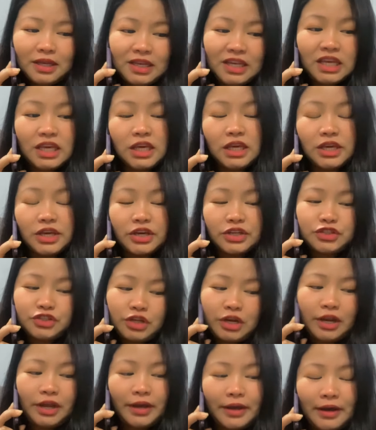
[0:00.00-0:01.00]
ठीक है
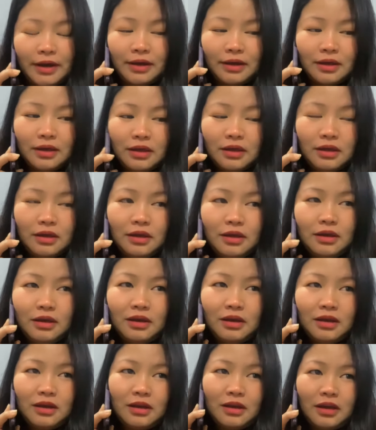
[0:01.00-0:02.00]
चलेगा
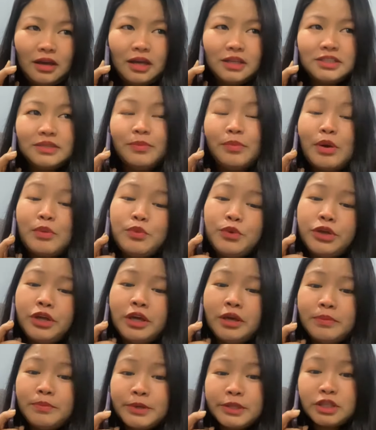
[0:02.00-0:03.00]
अच्छा बाबू
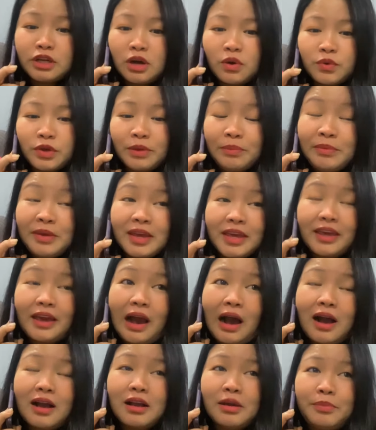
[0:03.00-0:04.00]
ये बताओ कि मैं
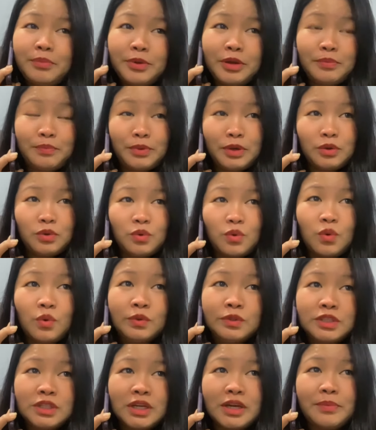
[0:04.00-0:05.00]
क्या कपड़े पहनूँ
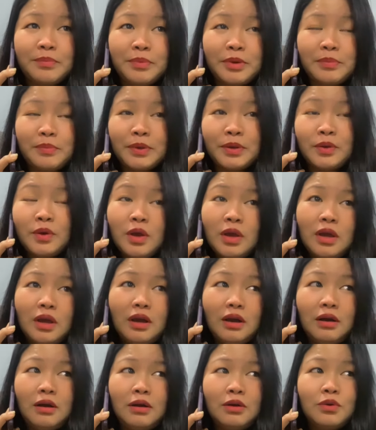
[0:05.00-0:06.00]
कौन से कपड़े
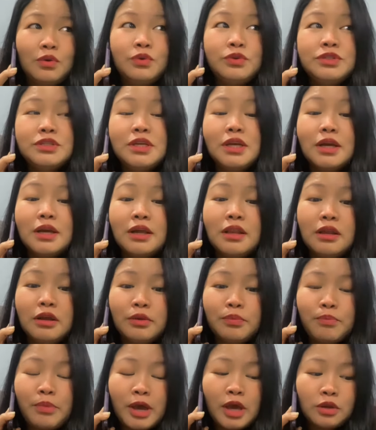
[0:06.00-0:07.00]
पहनूँ कौन से
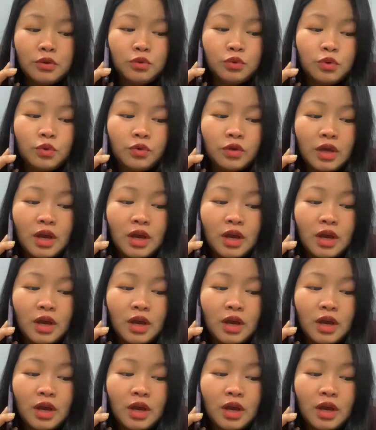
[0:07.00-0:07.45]
कलर पहनूँ क्योंकि